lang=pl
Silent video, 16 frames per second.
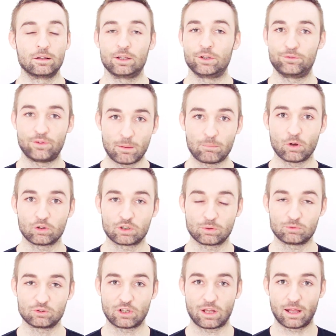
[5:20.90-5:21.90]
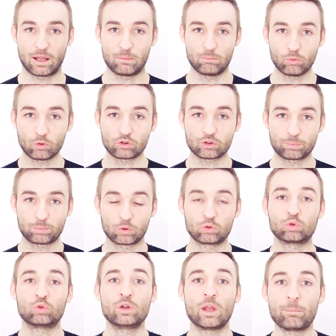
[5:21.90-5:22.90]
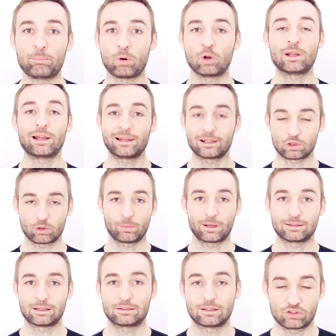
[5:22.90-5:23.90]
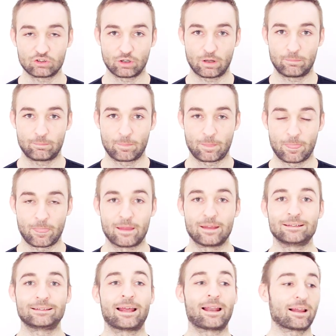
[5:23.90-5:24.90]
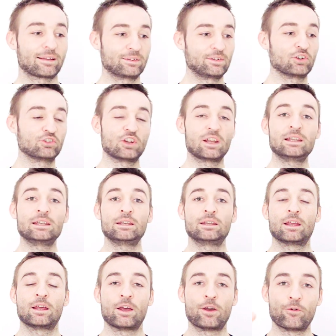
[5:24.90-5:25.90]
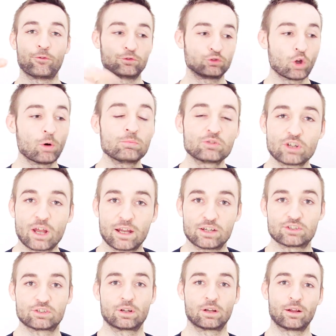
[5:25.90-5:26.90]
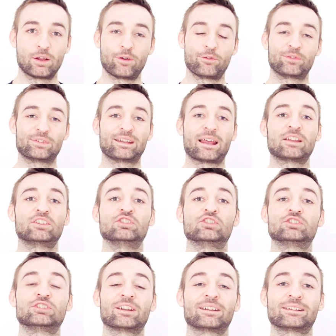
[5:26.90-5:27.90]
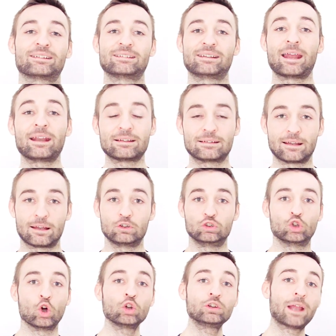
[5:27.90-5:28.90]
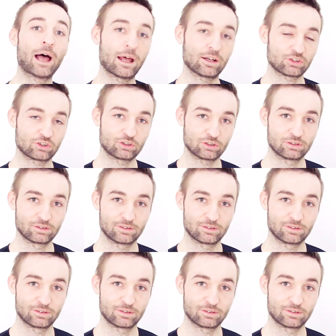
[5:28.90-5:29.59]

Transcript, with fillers: I wiemy o tym, że mózg produkuje pole elektromagnetyczne. Teraz, jeżeli w tą rzecz wsadzisz też serce, dodasz